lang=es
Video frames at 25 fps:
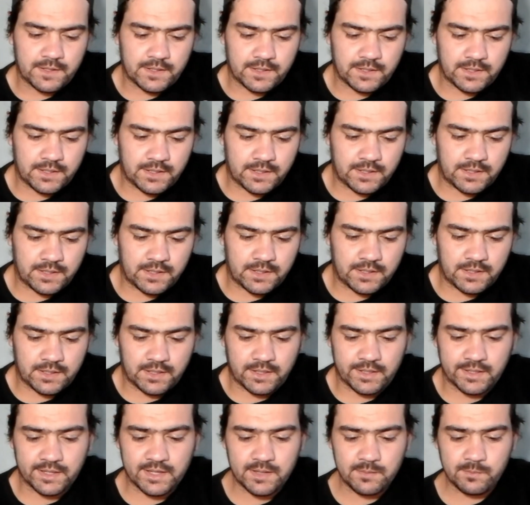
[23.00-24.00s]
Eh,
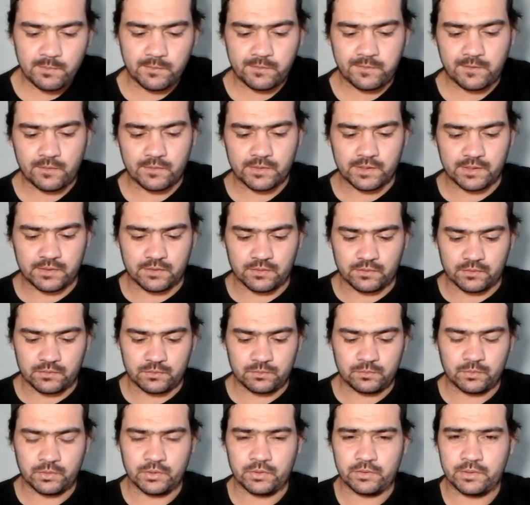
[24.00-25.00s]
equipo favorito.
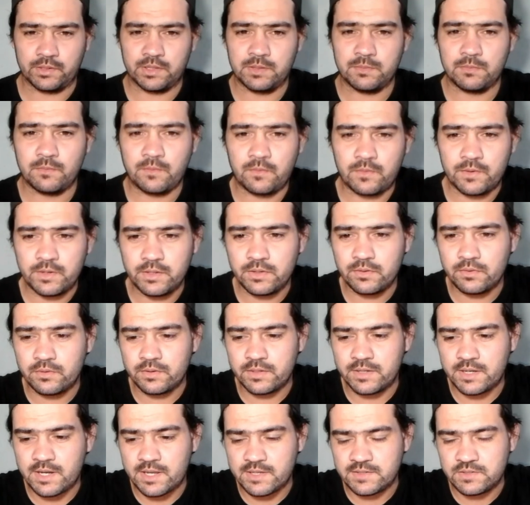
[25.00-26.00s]
Bueno, equipo favorito
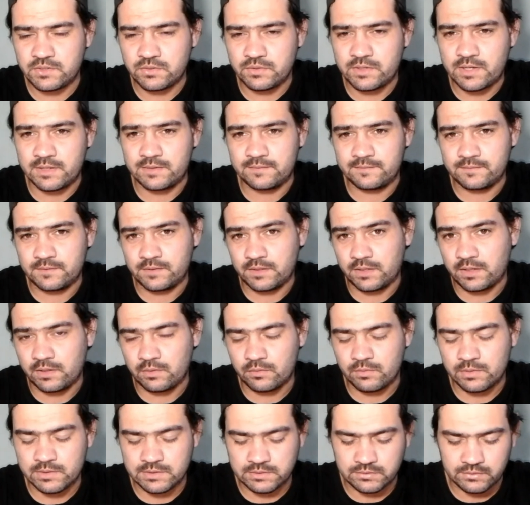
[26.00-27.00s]
nacional, en el
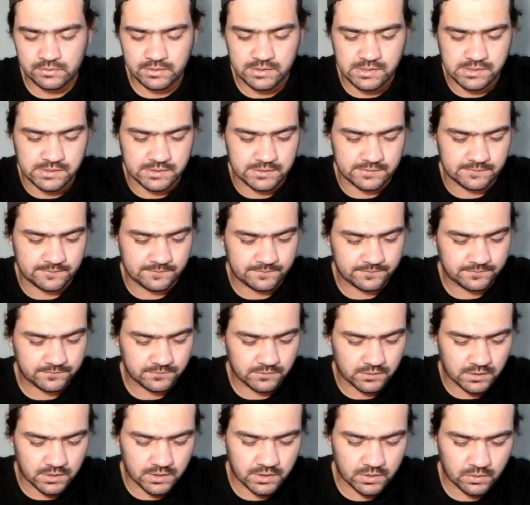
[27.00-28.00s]
cual soy hincha.
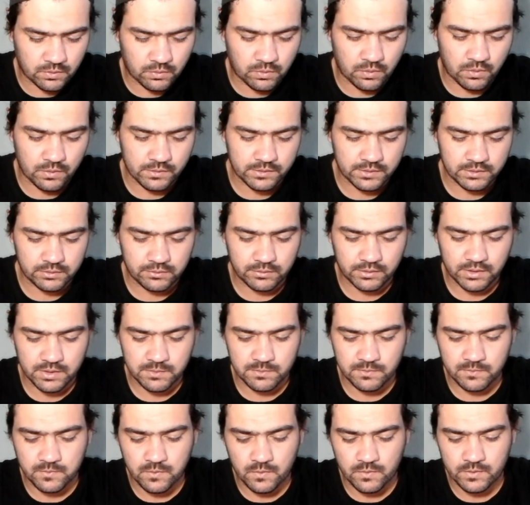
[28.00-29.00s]
Eh, jugador de tu
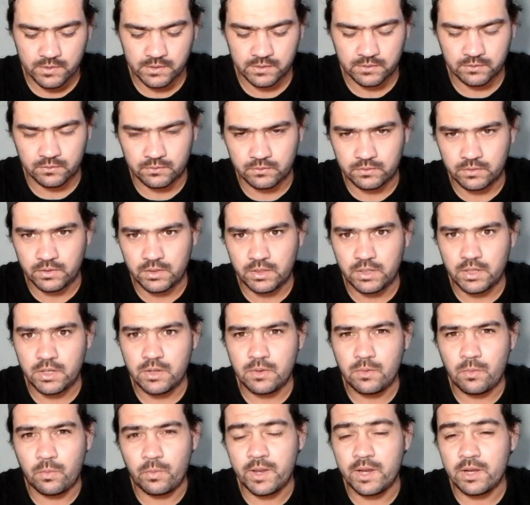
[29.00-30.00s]
equipo favorito.
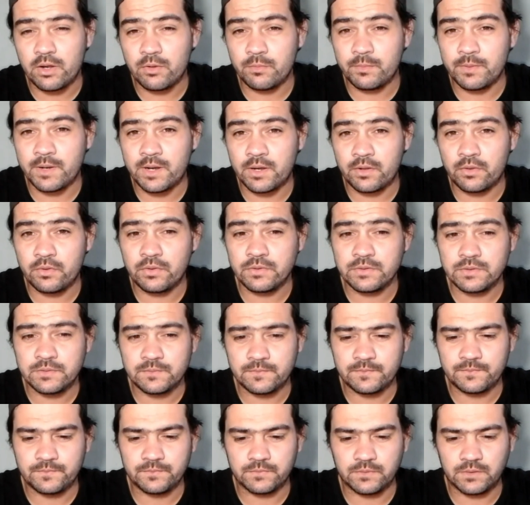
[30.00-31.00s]
Voy a nombrar dos
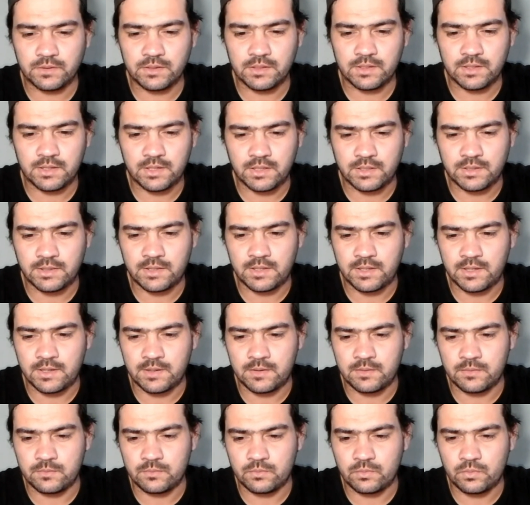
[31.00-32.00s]

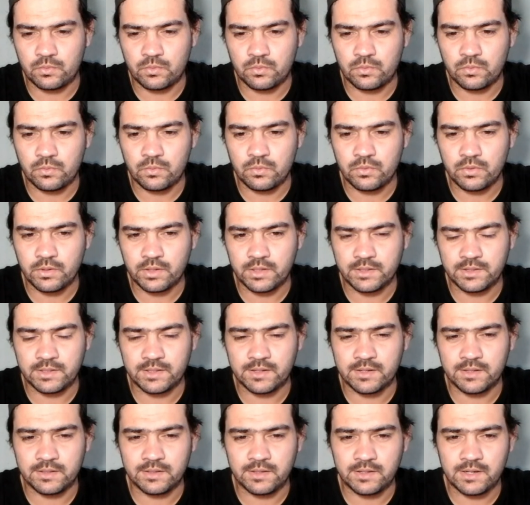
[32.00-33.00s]
este, uno que está
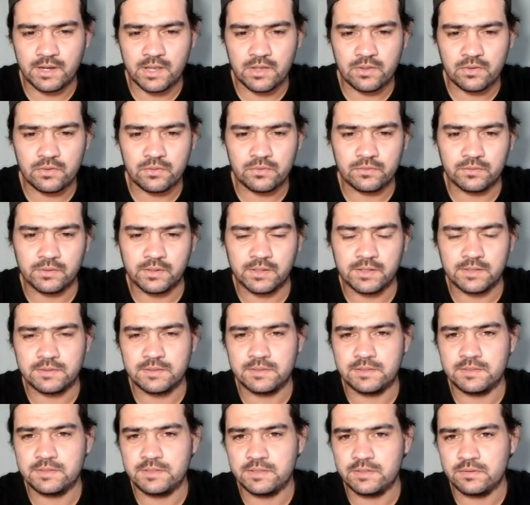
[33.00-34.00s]
retirado, que
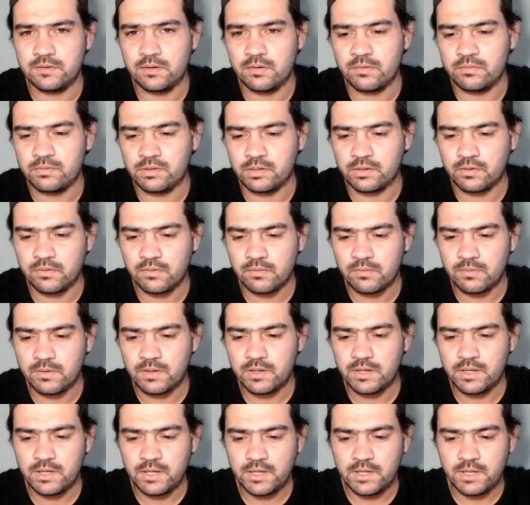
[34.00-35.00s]
es el chino Recoba,